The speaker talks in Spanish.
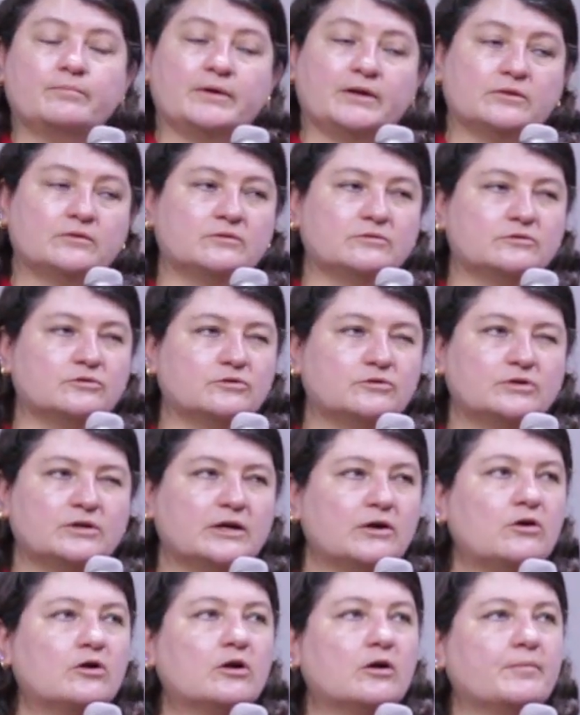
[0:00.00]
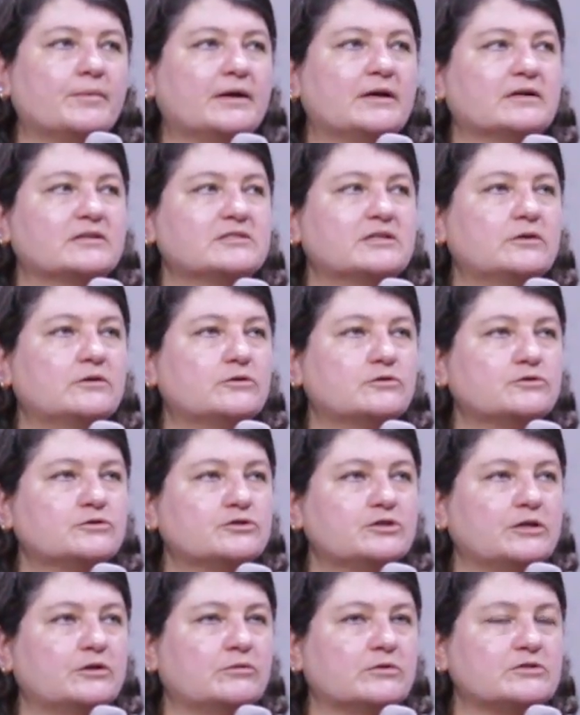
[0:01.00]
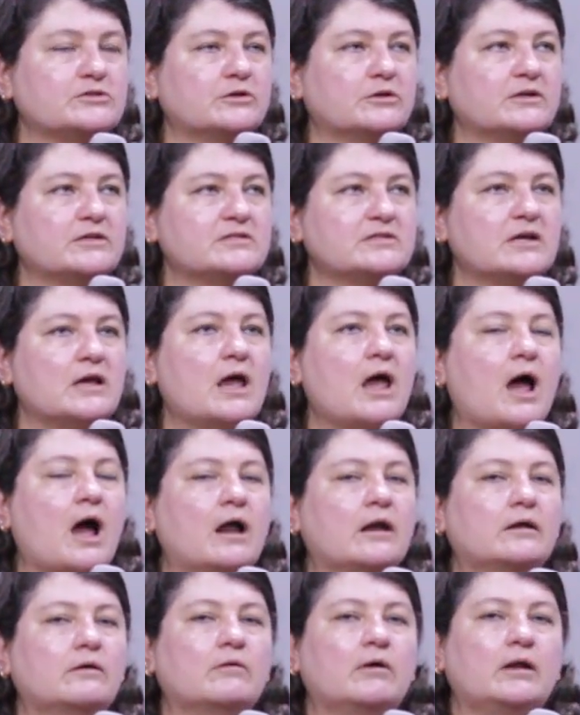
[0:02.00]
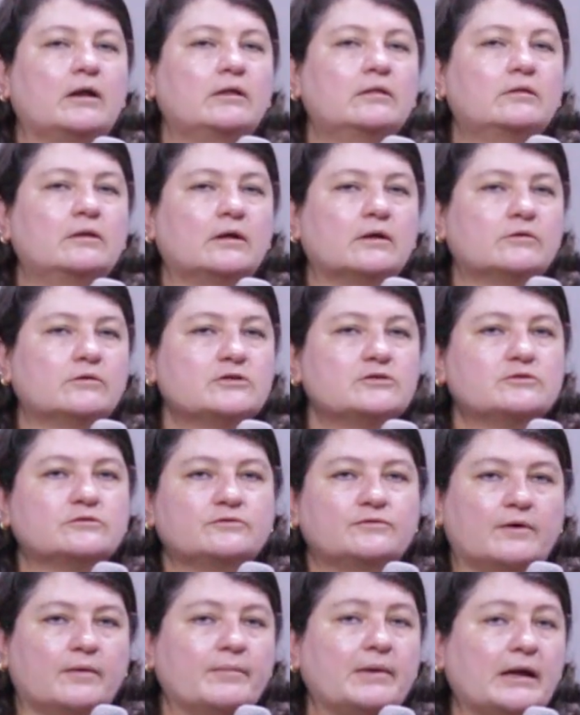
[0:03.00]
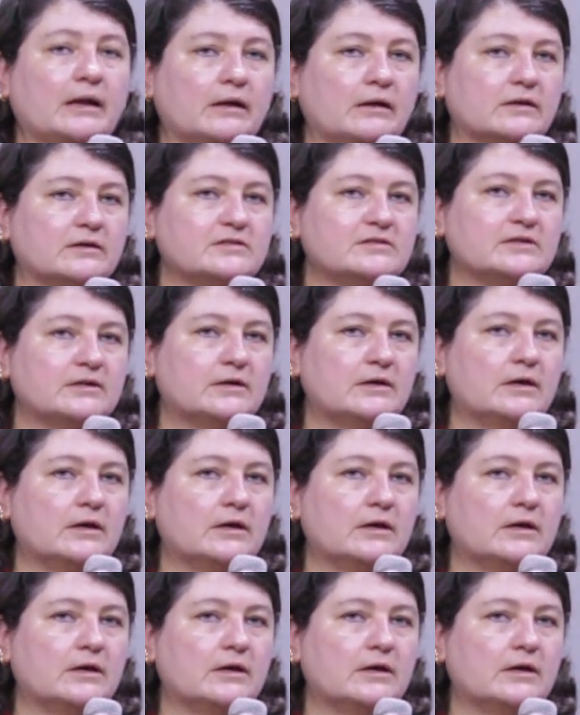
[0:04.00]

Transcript: perdón, no económicas, sino sus situaciones a nivel interno en sus familias.